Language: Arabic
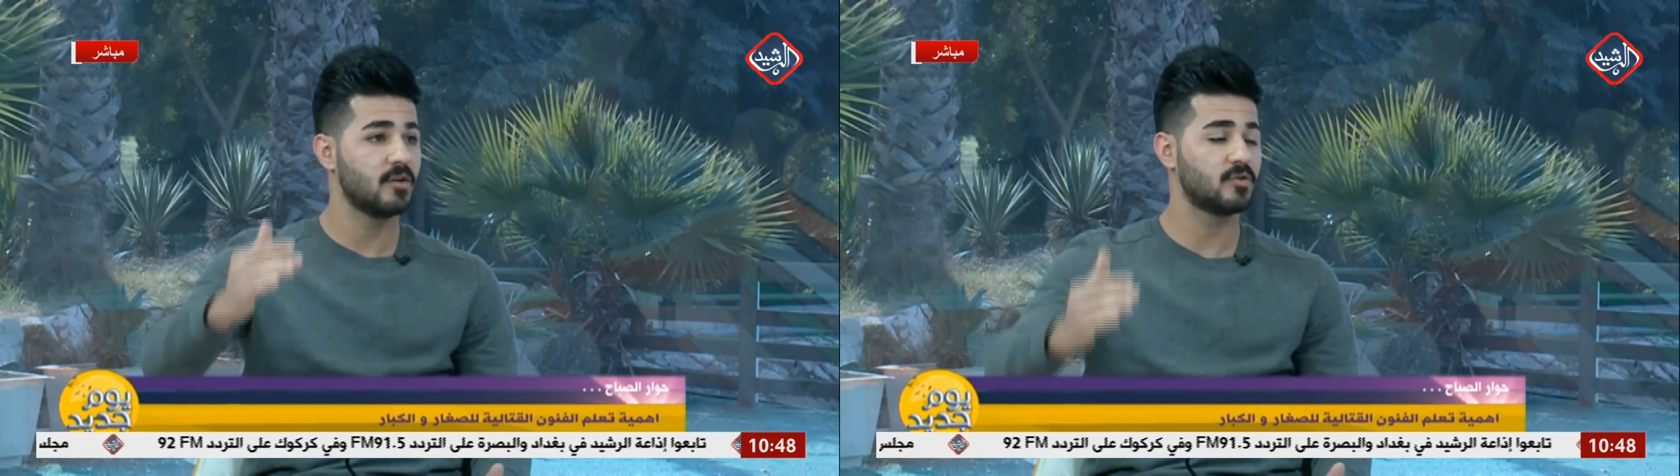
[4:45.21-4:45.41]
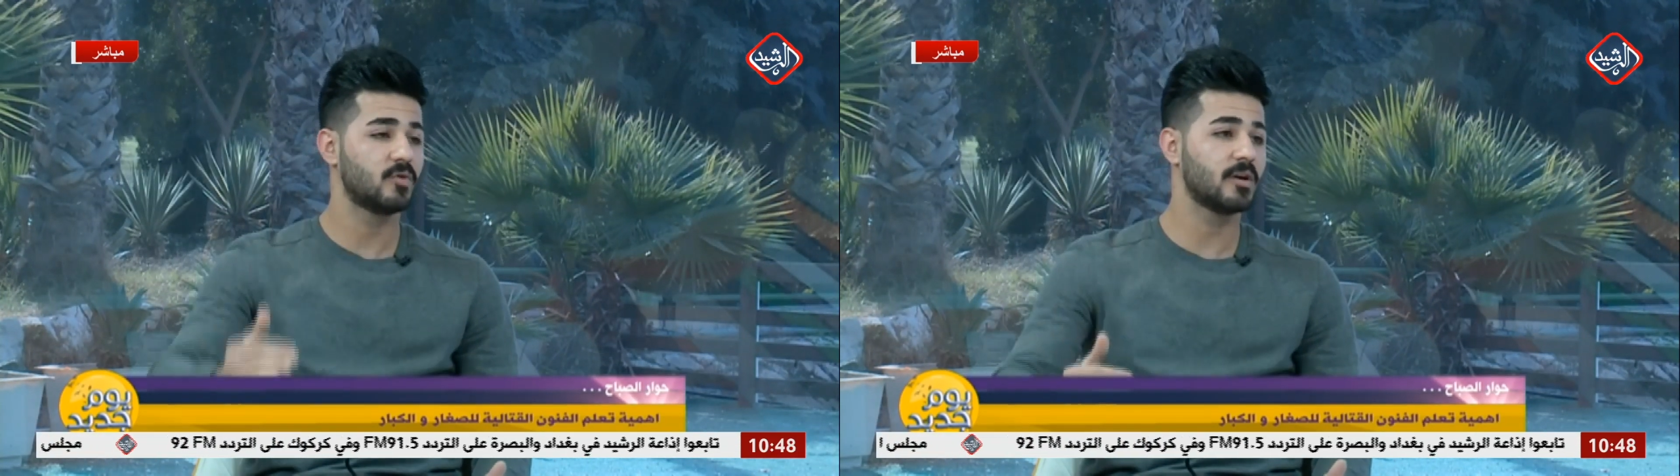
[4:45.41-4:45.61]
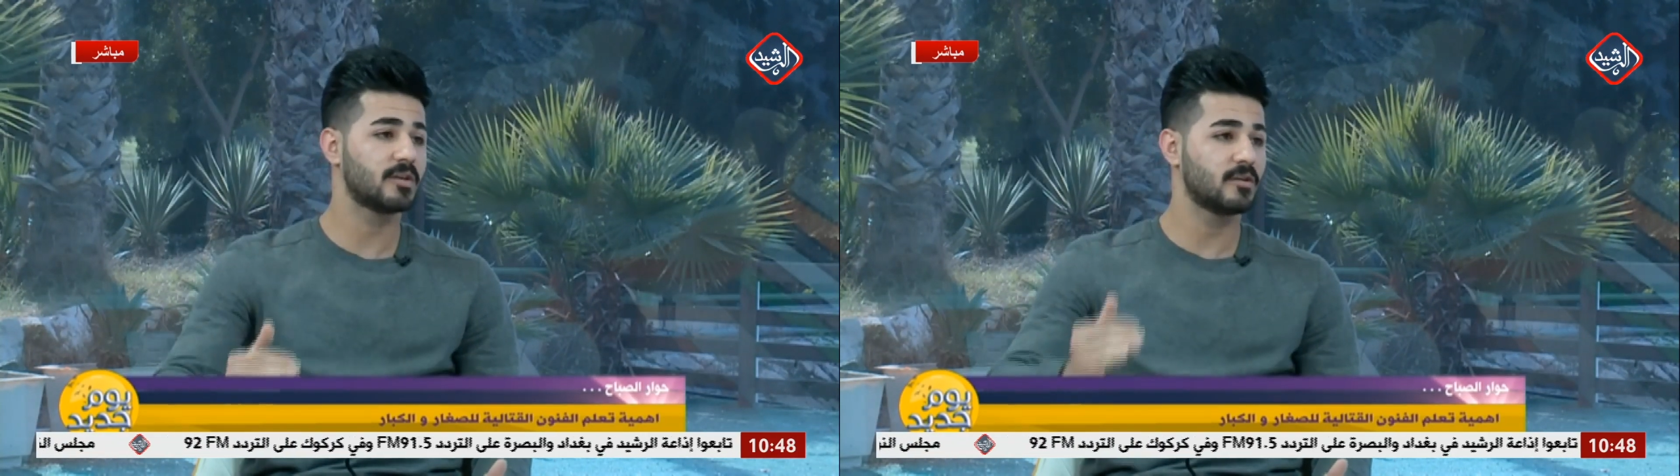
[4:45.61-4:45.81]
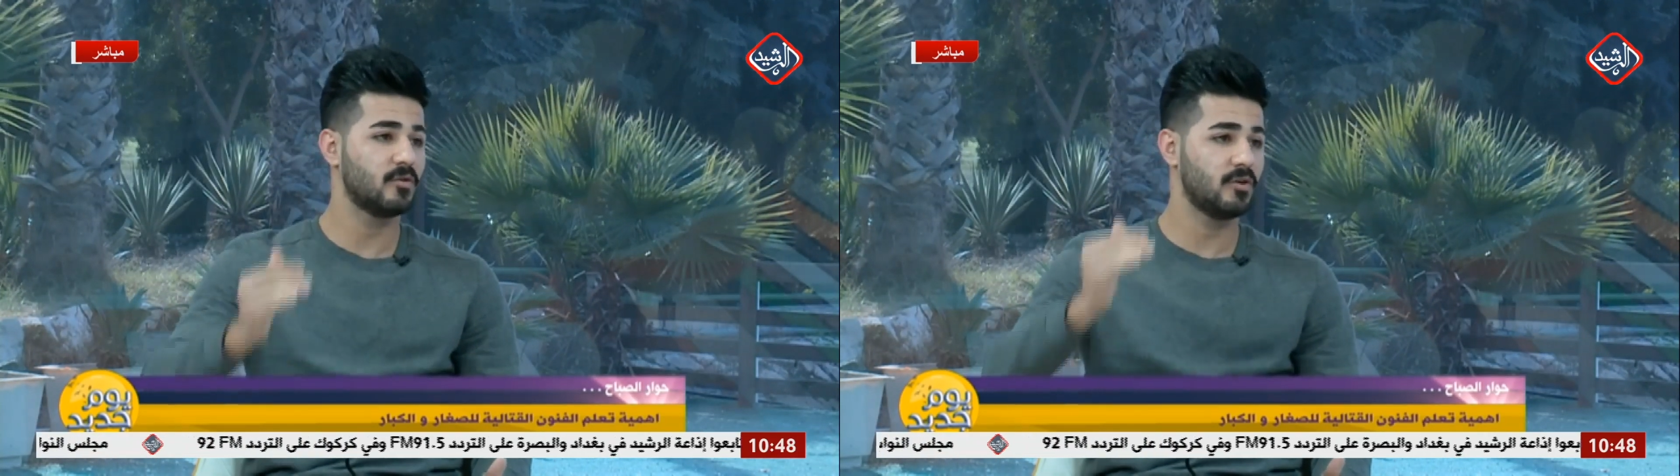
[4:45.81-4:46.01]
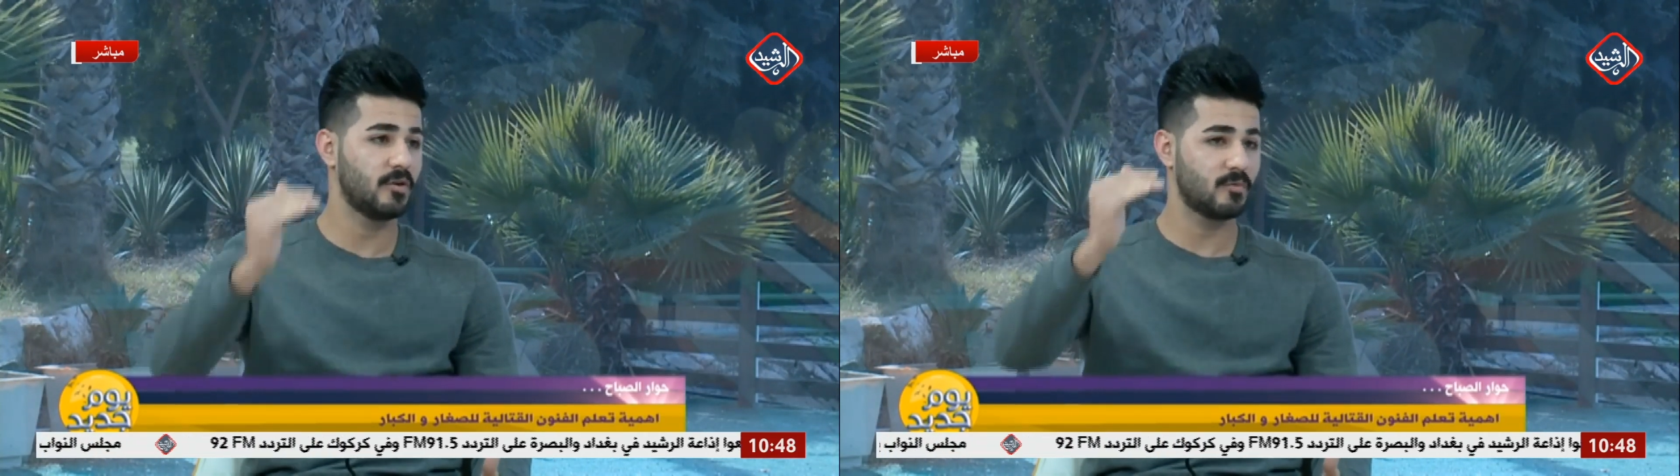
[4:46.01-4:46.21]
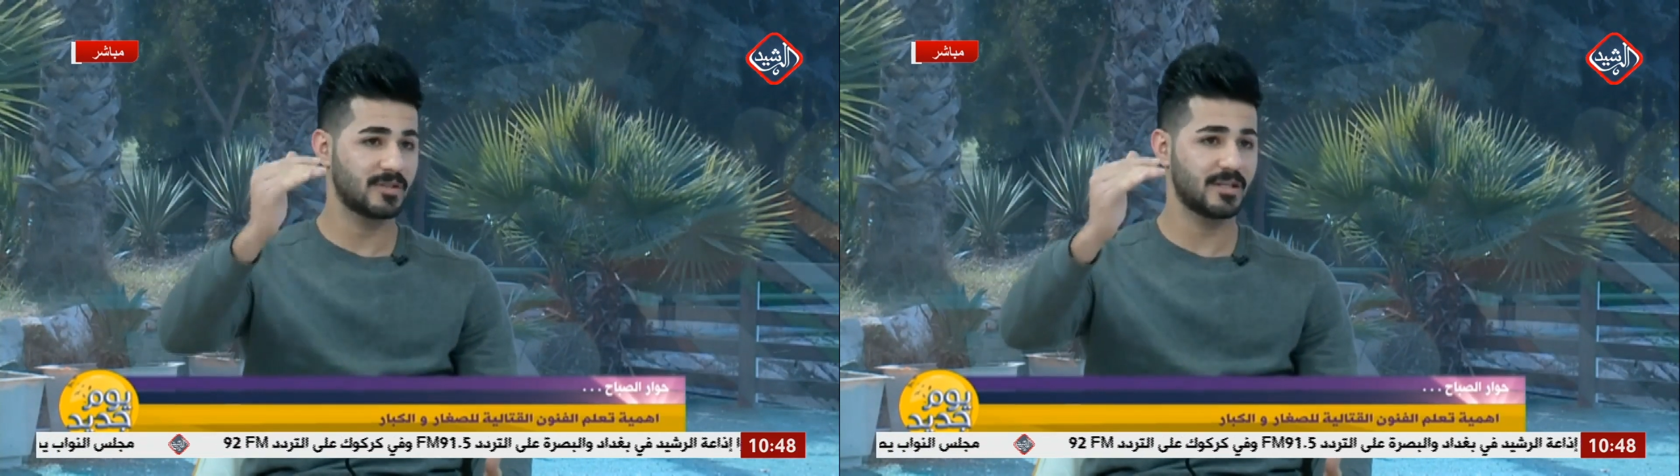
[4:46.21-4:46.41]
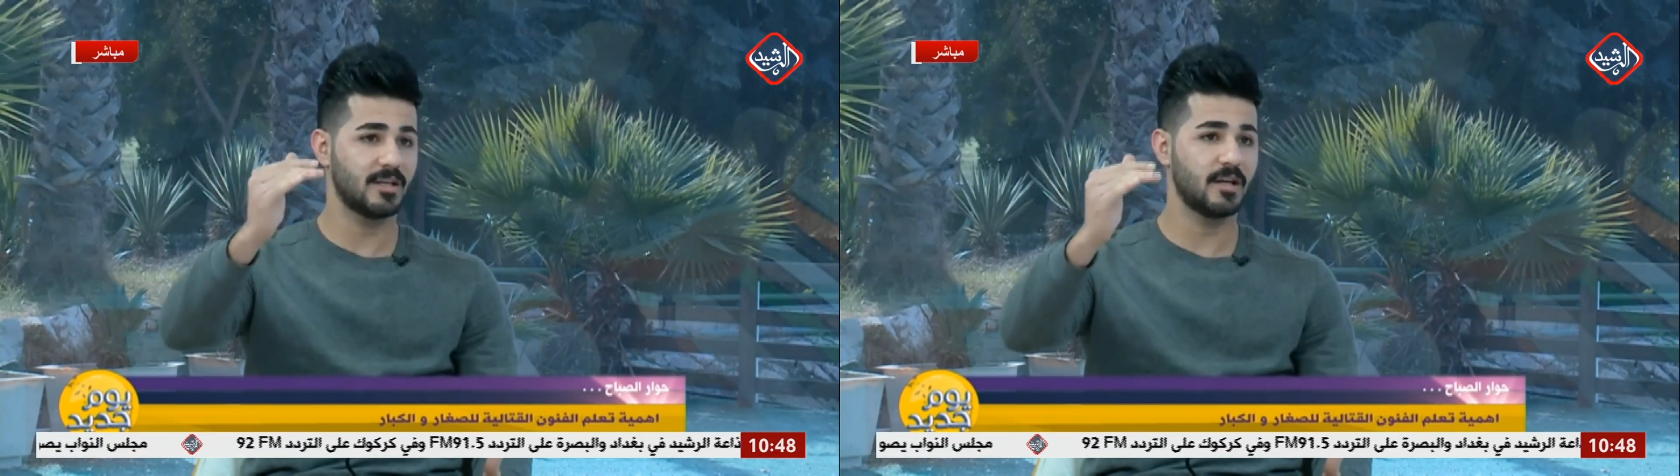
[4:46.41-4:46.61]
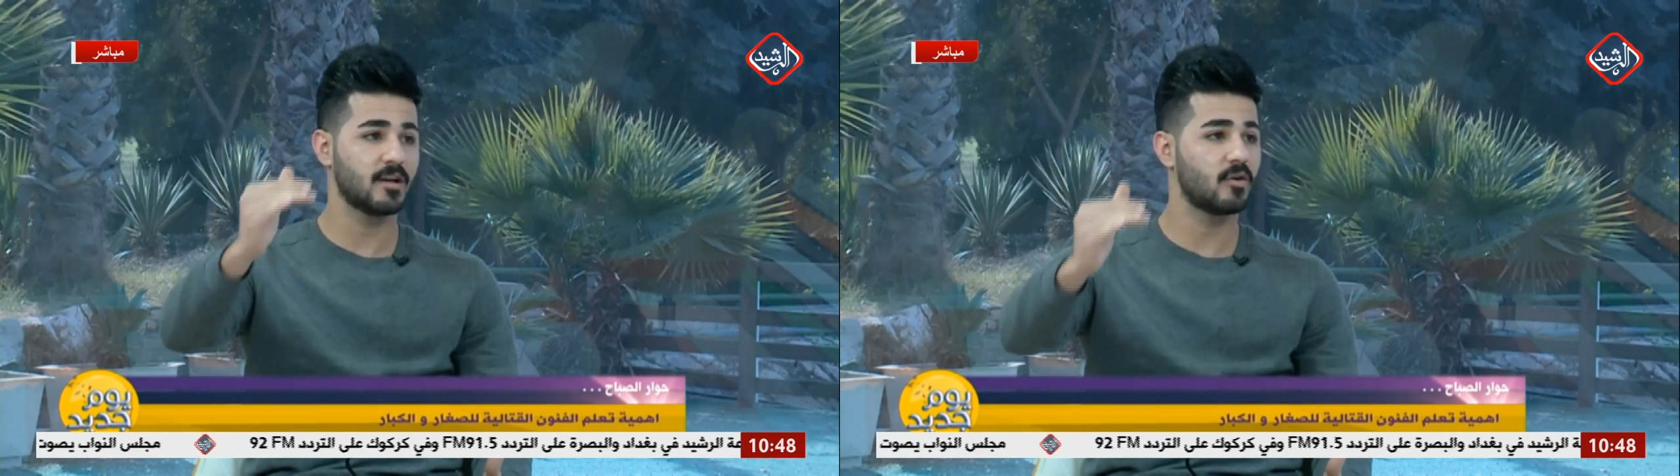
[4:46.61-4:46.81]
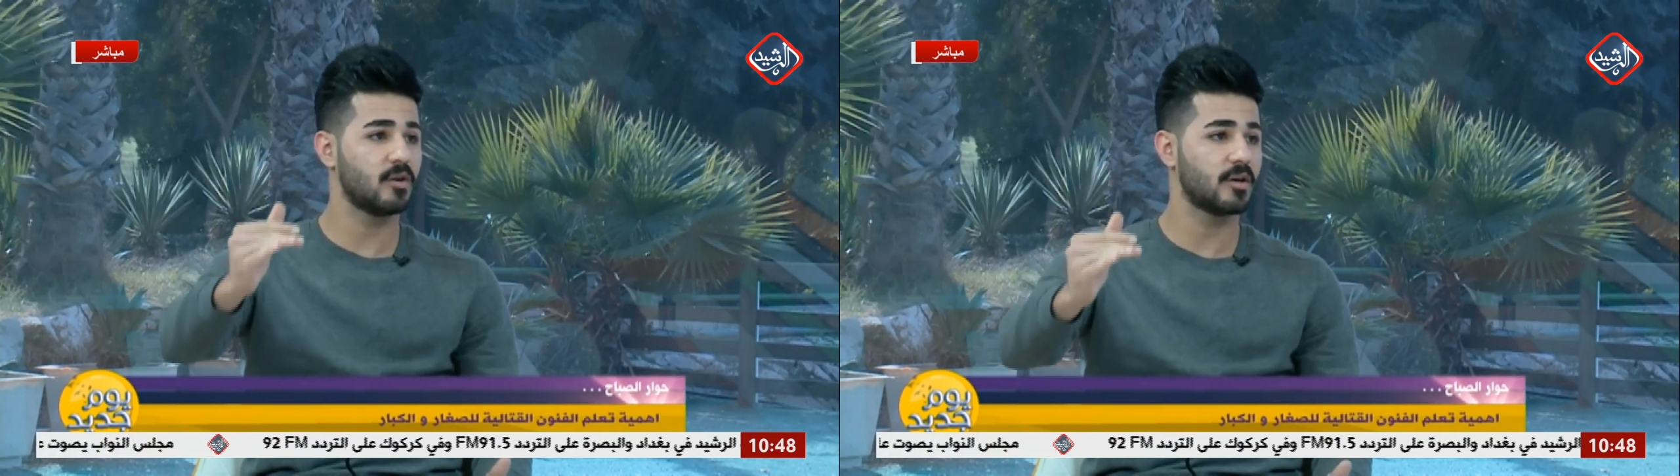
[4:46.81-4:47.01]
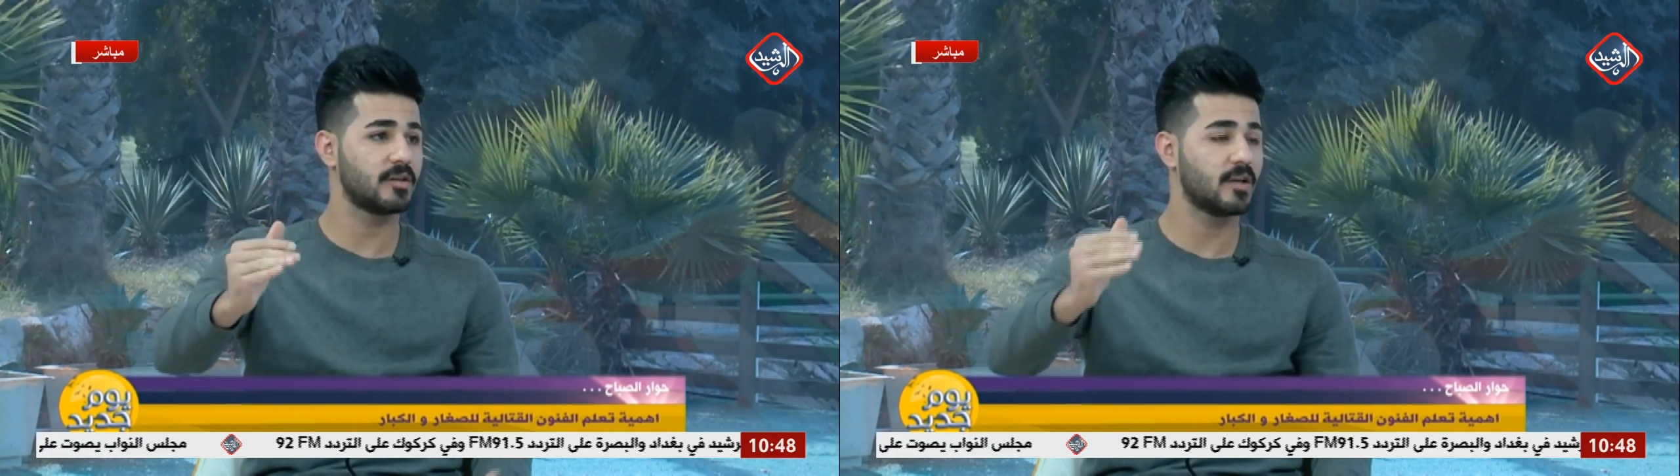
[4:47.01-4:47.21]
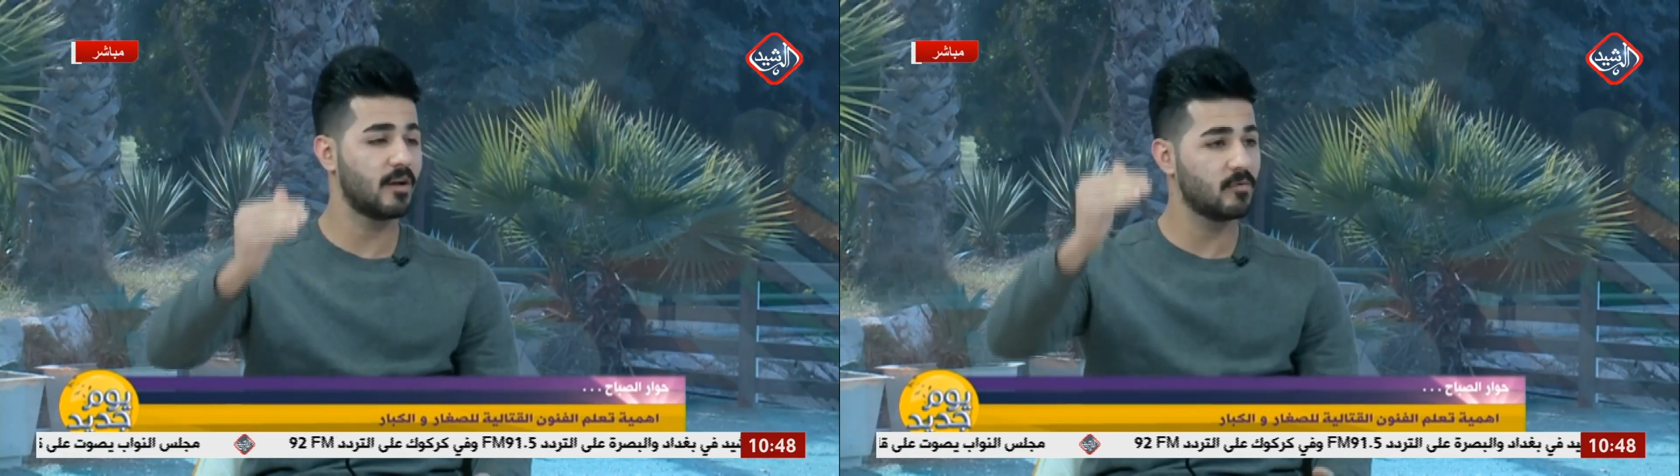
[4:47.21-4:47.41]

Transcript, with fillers: شو وقت انه احنا نوصل له القتال